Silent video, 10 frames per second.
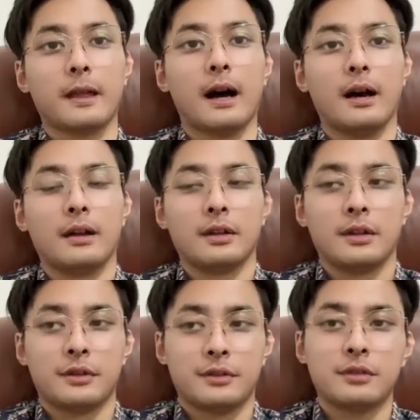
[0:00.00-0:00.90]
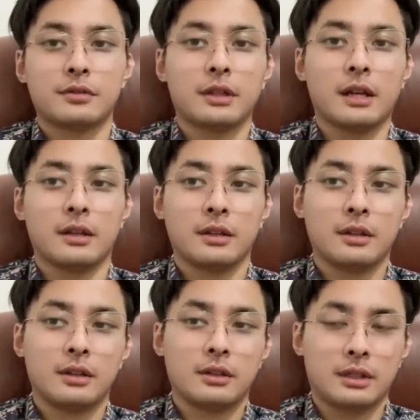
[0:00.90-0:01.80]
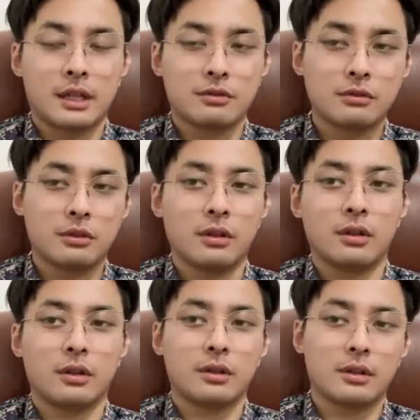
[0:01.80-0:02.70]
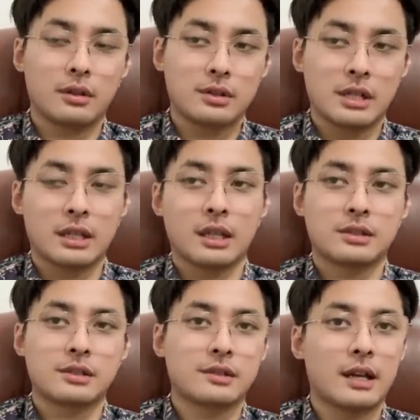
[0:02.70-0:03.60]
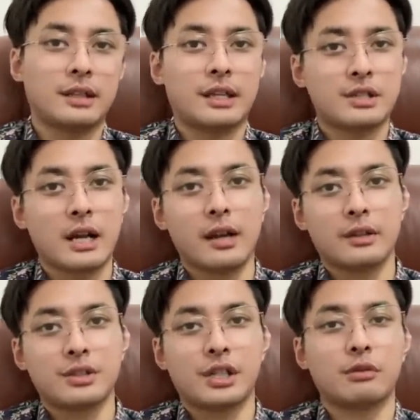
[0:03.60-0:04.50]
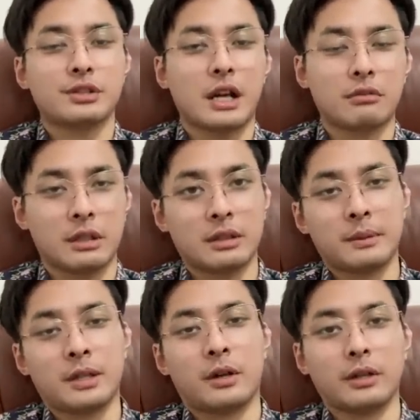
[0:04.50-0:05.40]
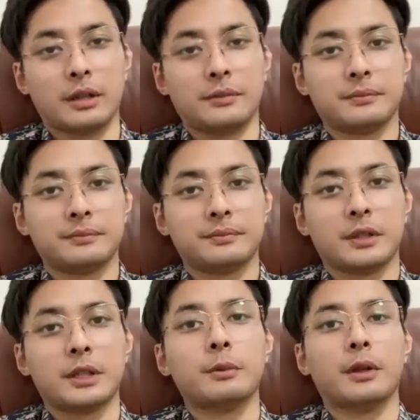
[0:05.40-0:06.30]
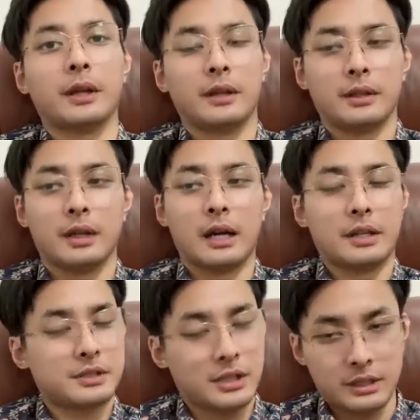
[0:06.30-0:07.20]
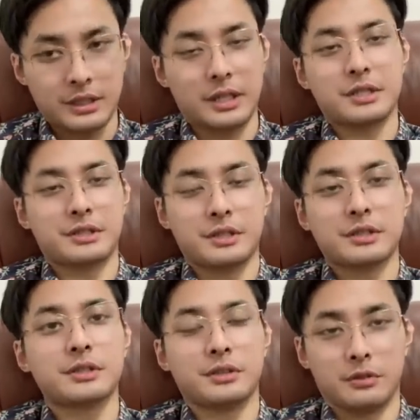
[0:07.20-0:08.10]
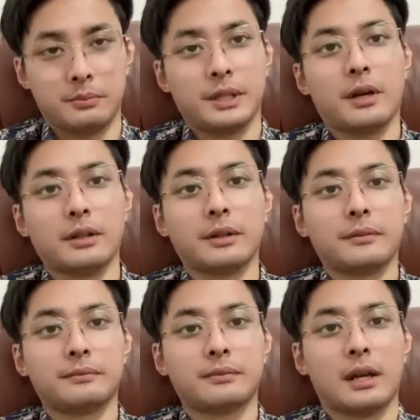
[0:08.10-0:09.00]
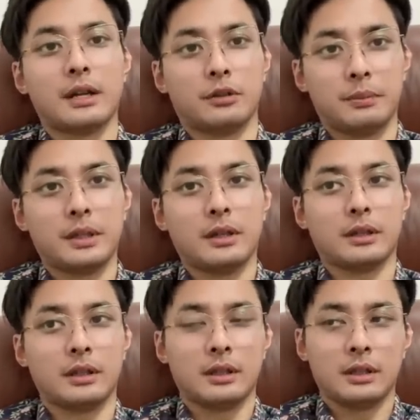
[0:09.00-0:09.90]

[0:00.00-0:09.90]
啊。所以说呢，你看中国前年是在宁夏青铜峡谷那那边搞的，对不对？啊，这样的演习是有必要的啊，有必要的。